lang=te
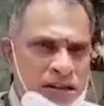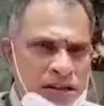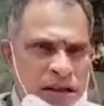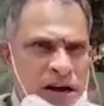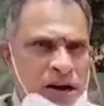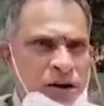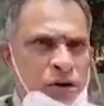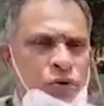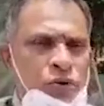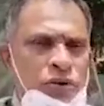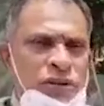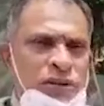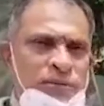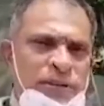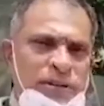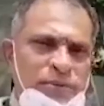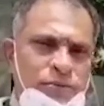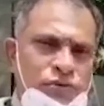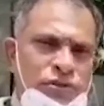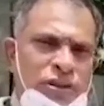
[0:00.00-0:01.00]
దానిలో
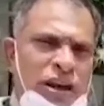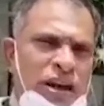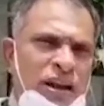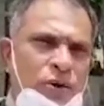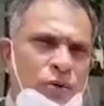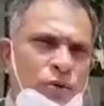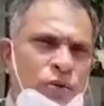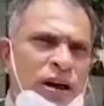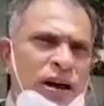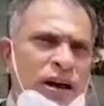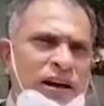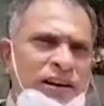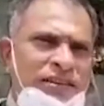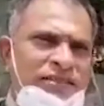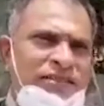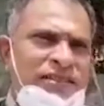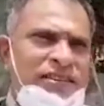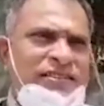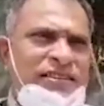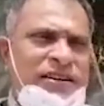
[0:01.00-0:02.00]
కొంతమంది ముద్దాయిలను కూడా
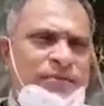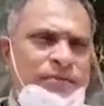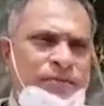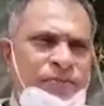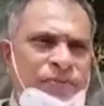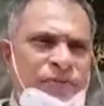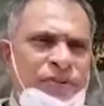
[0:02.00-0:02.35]
అరెస్ట్ చేశాం